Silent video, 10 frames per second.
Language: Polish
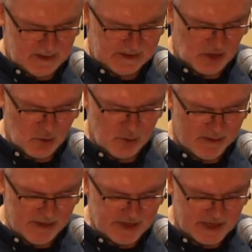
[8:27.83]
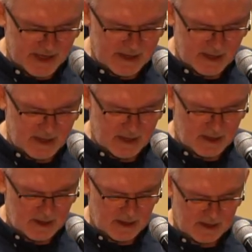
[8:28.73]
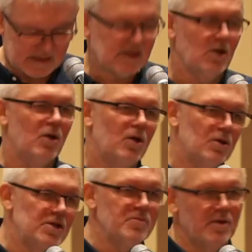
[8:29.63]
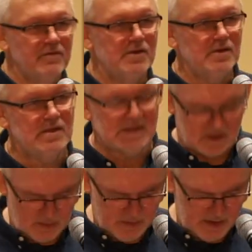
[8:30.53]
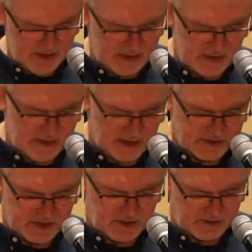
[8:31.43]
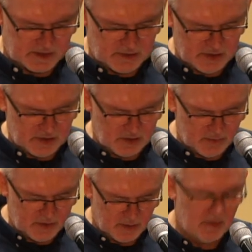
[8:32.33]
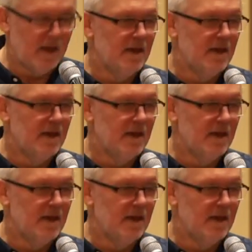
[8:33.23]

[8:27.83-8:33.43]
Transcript: ciągłe myślenie, co oni powinni zrobić i dlaczego tego nie robią.